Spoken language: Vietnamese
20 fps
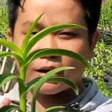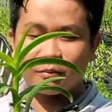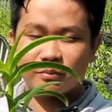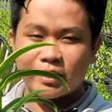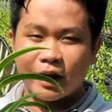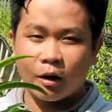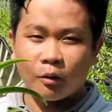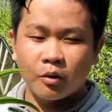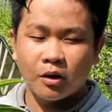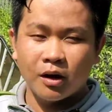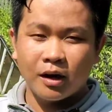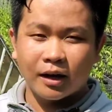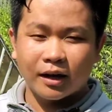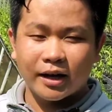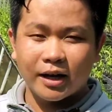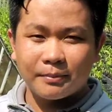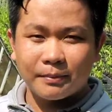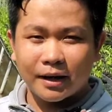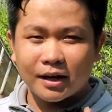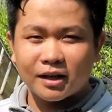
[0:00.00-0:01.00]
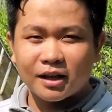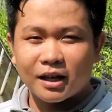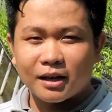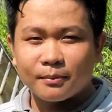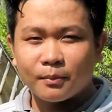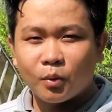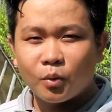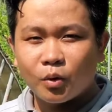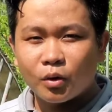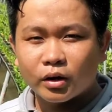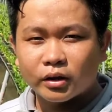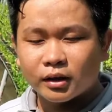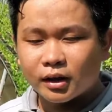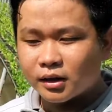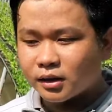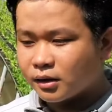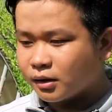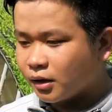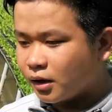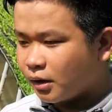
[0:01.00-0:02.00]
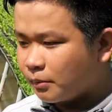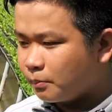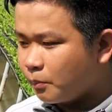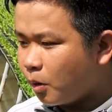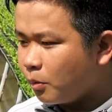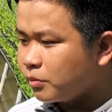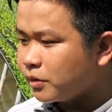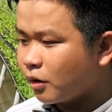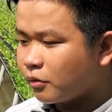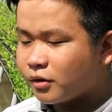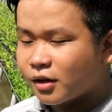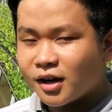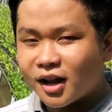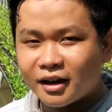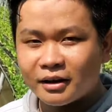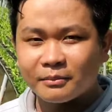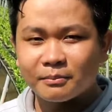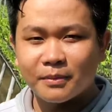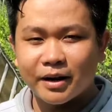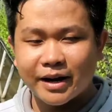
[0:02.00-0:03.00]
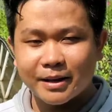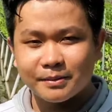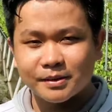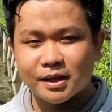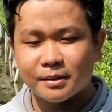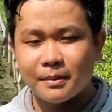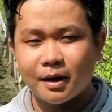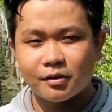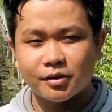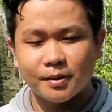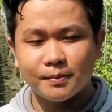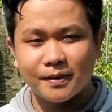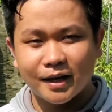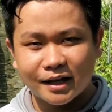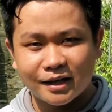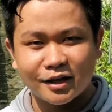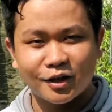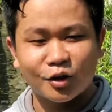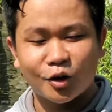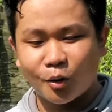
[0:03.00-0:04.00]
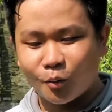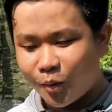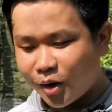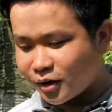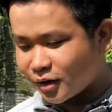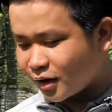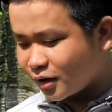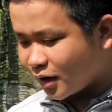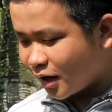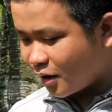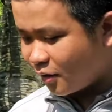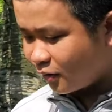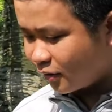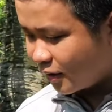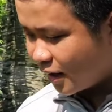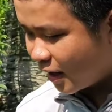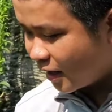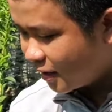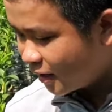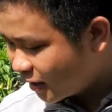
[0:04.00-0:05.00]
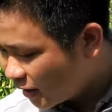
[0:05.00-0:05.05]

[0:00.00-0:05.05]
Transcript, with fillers: đồng chậu khi mà anh chị mua từ 4 ờ, chậu trở lên bên em sẽ bao ship nhanh trên toàn quốc cho anh chị luôn đây